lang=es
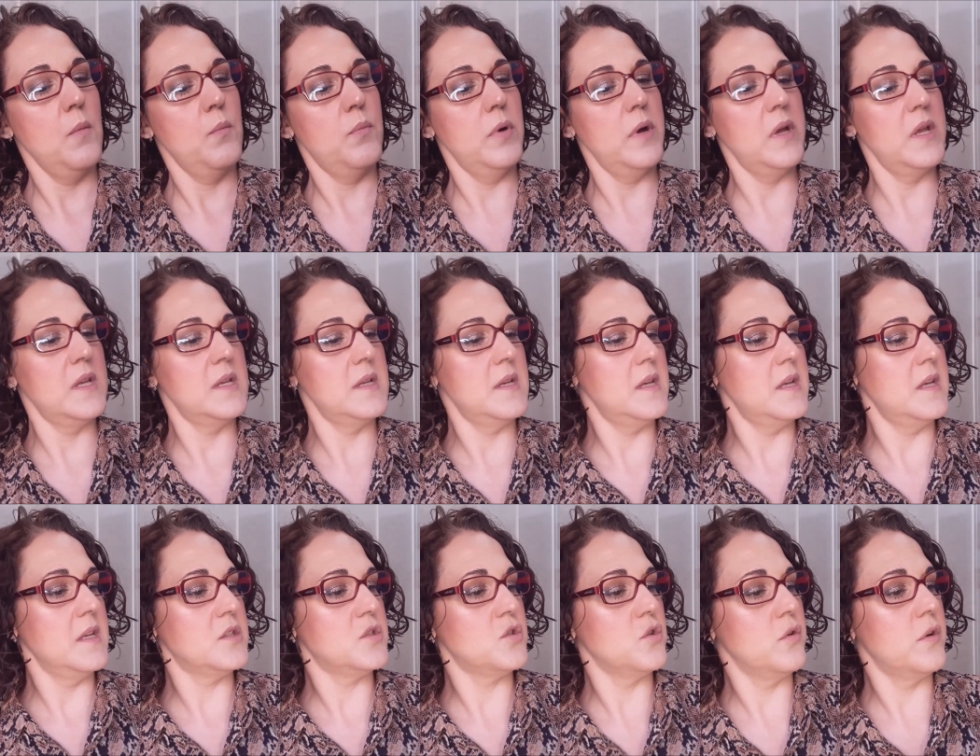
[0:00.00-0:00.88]

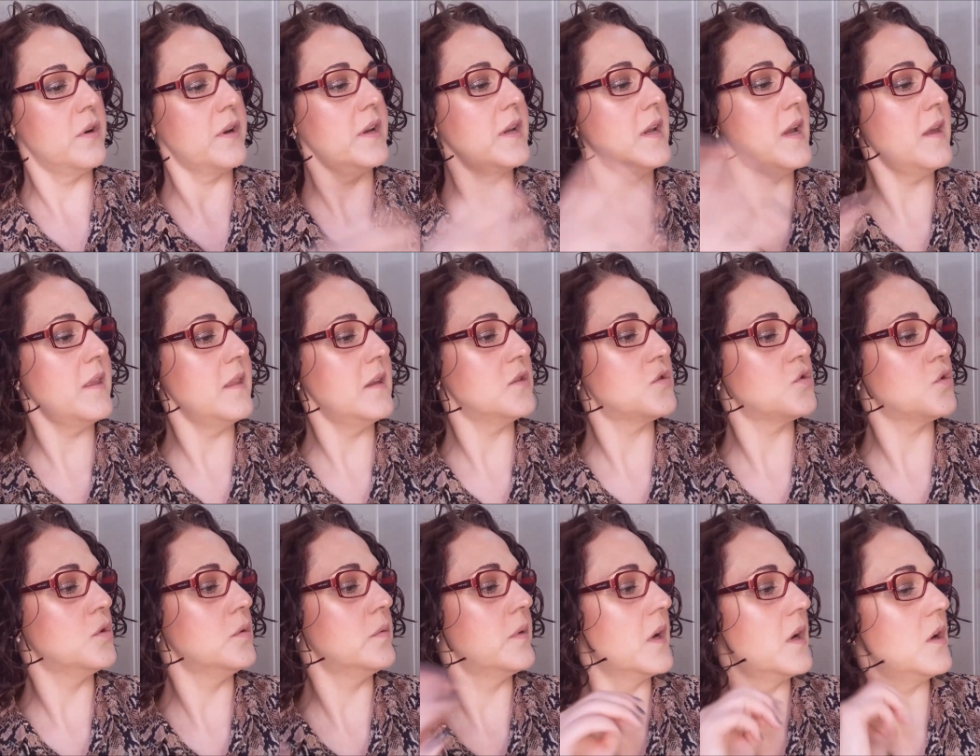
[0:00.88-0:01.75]
Pues sonríe y
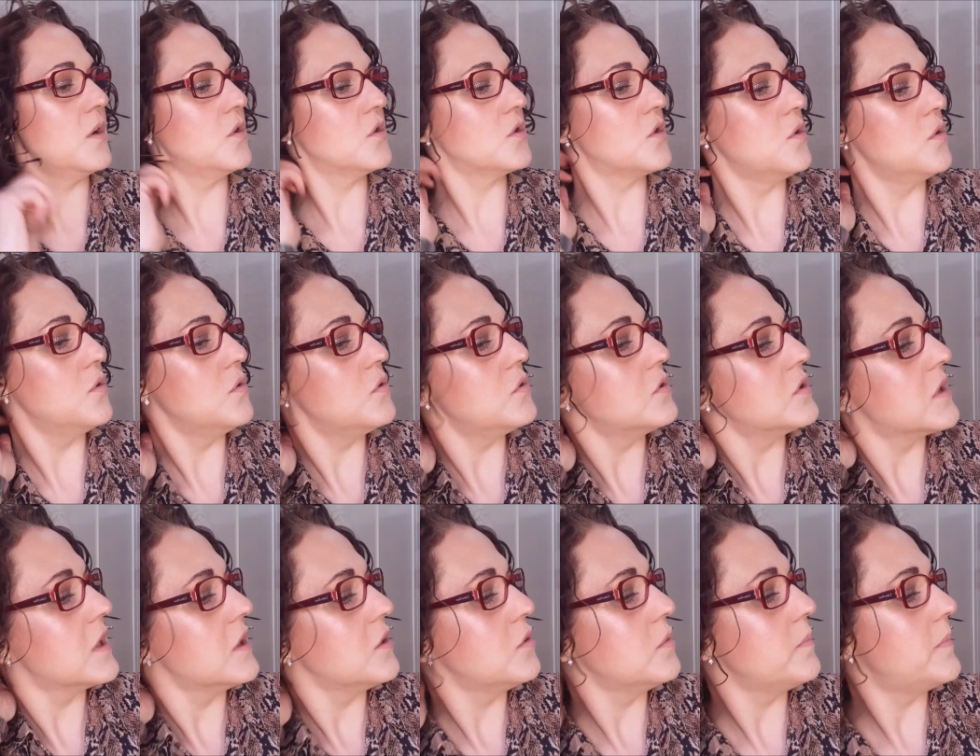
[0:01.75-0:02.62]
descubre los looks
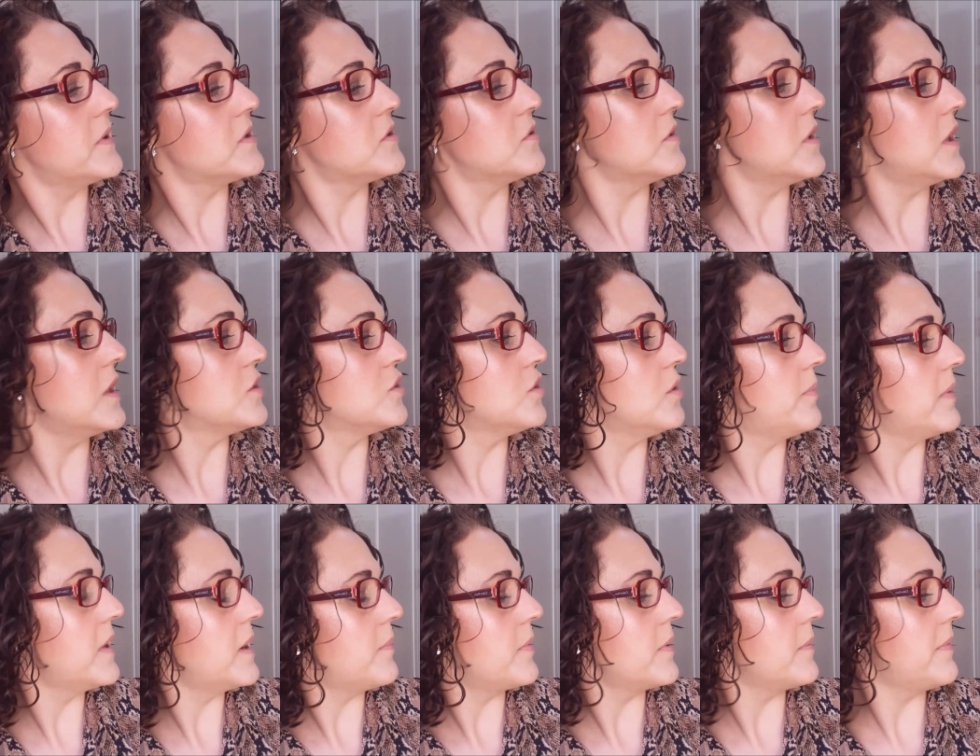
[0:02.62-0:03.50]
que tu personal
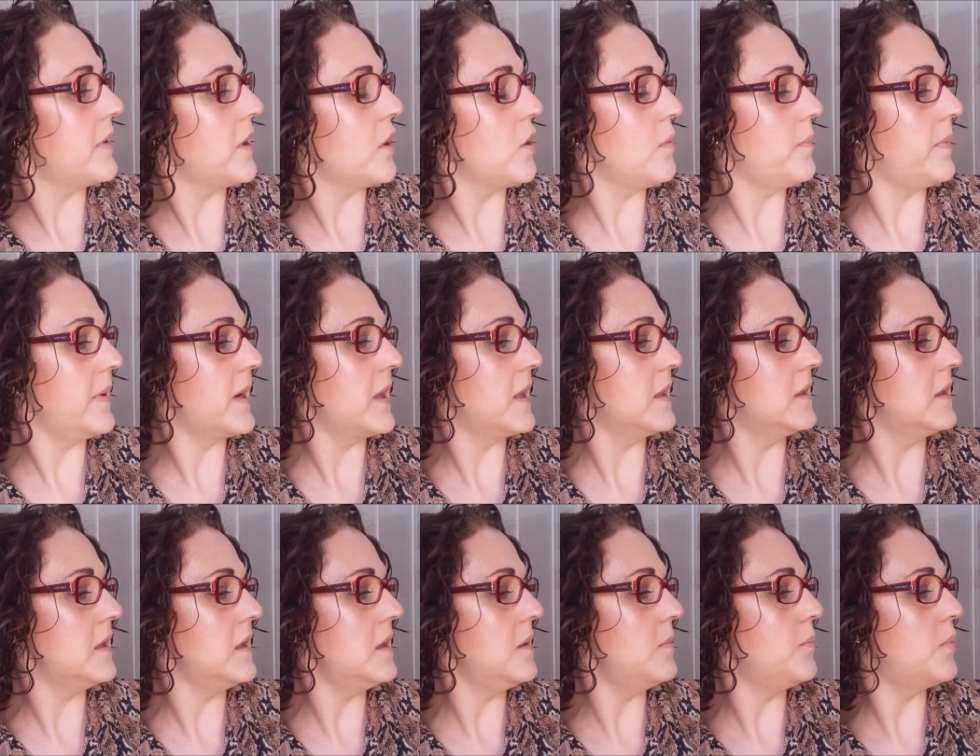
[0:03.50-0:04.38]
shopper ha preparado para
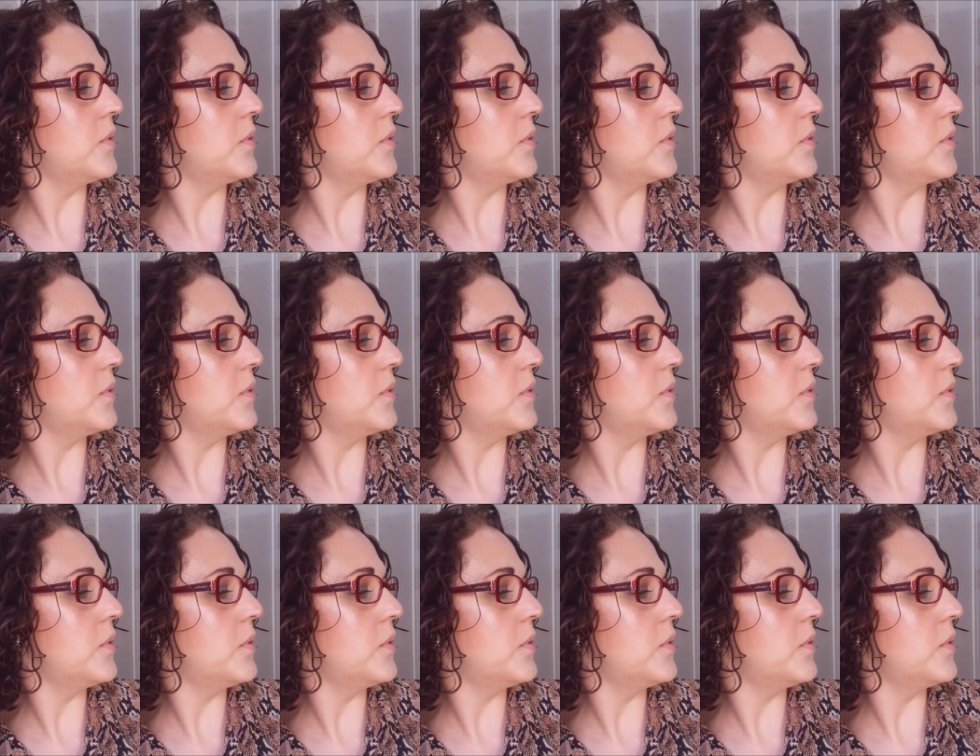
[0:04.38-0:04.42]
ti,